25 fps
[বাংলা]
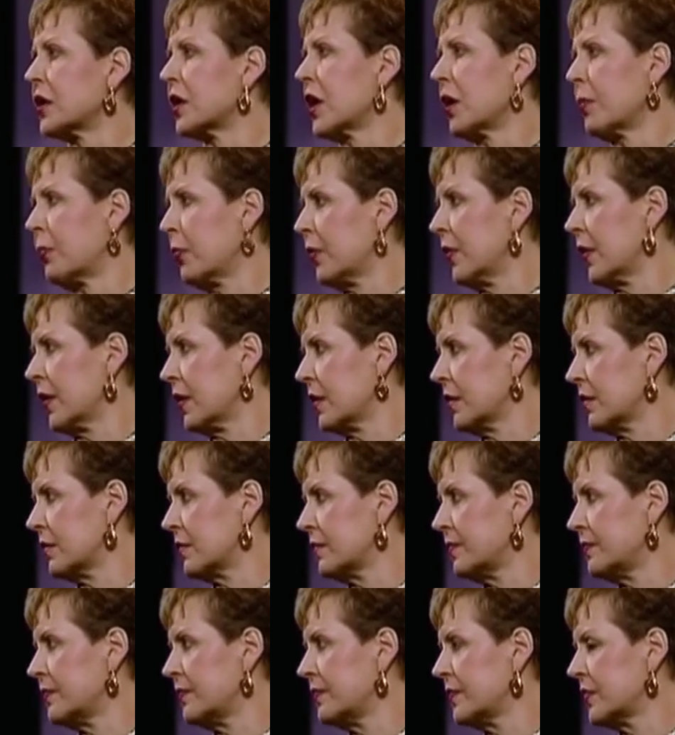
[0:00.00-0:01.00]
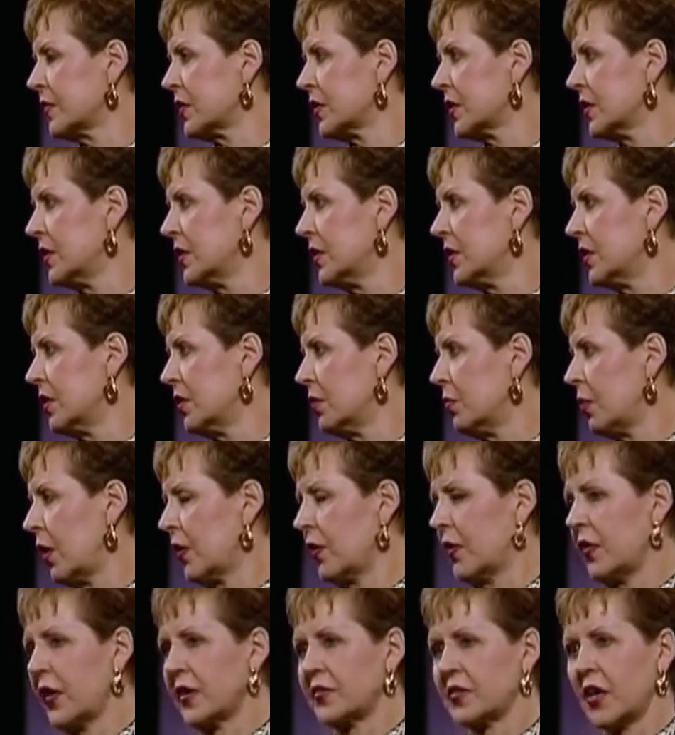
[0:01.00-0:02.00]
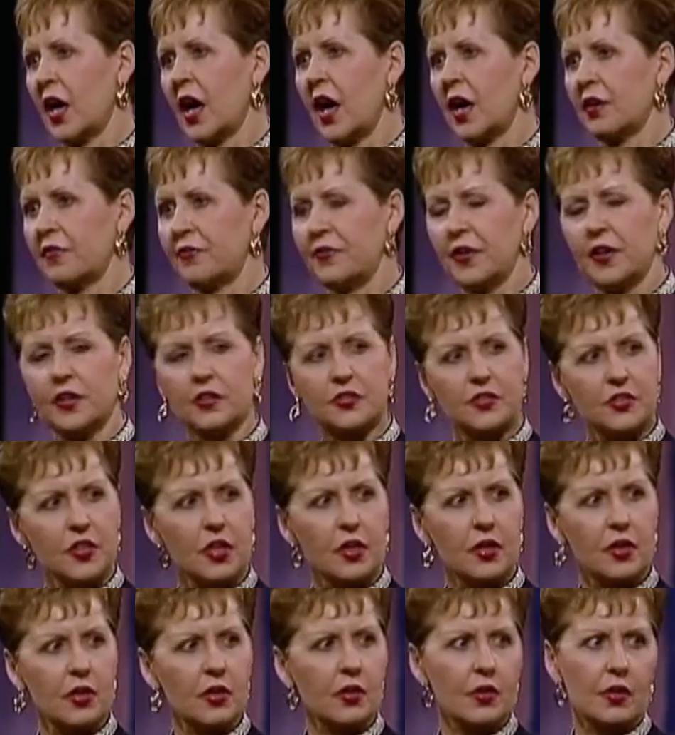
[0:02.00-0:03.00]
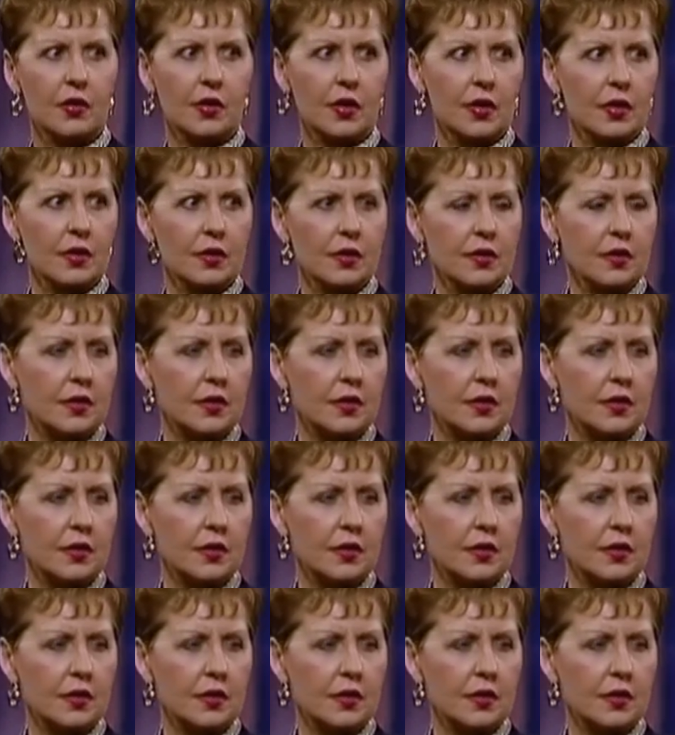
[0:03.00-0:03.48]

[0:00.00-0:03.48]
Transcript: আপনারা চেয়ে থাকেন বহুদিন ধরে তবে আপনিও পাবেন